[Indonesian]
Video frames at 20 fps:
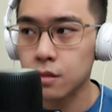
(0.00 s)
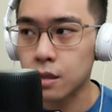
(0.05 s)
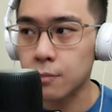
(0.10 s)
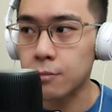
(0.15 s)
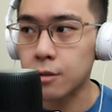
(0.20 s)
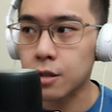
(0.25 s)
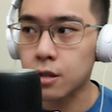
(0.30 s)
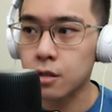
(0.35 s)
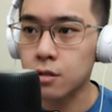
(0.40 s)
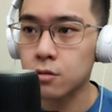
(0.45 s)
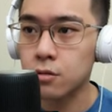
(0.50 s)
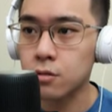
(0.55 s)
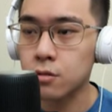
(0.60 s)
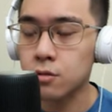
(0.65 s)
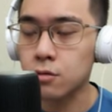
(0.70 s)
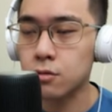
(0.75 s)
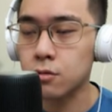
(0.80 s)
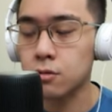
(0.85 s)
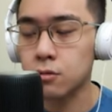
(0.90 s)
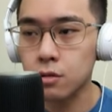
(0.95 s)
tapi kalau
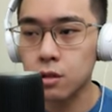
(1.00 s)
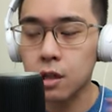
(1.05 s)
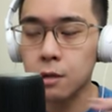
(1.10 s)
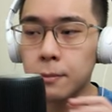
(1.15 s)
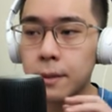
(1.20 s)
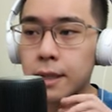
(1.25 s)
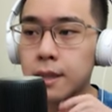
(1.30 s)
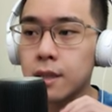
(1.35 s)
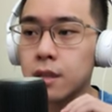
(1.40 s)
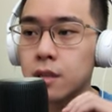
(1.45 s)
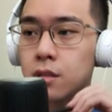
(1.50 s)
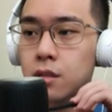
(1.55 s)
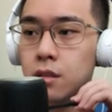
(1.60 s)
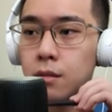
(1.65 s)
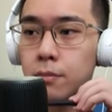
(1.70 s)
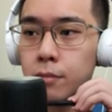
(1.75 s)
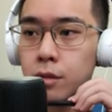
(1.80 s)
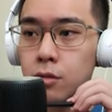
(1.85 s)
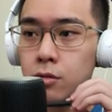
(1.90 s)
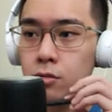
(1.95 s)
untuk urutan meta
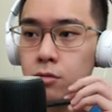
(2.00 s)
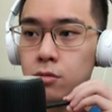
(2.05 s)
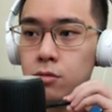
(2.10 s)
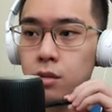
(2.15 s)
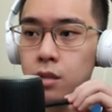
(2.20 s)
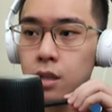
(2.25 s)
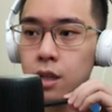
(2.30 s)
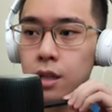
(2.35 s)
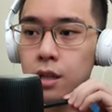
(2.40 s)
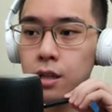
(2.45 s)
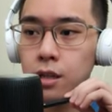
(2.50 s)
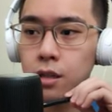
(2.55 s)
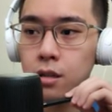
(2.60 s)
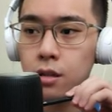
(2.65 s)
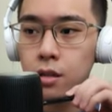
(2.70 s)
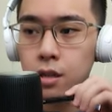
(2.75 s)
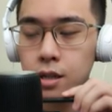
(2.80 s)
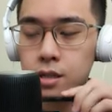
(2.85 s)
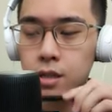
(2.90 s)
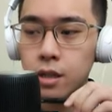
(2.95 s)
tetap menurutku deck
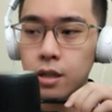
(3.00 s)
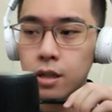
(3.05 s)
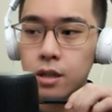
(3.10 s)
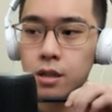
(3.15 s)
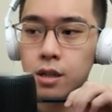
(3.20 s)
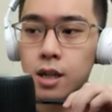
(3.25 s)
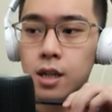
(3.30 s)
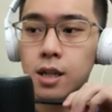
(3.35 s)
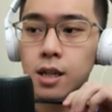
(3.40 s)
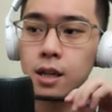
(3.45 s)
ini rasanya deck